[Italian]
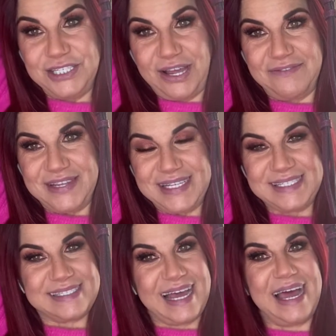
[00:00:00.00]
già
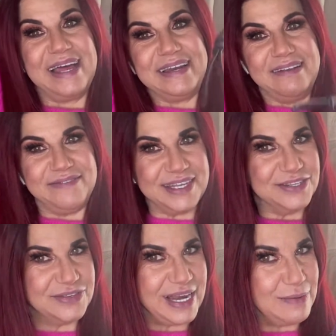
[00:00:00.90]
vista nel
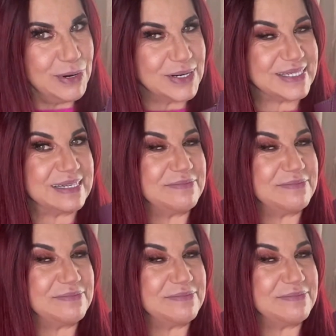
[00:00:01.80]
video delle borse,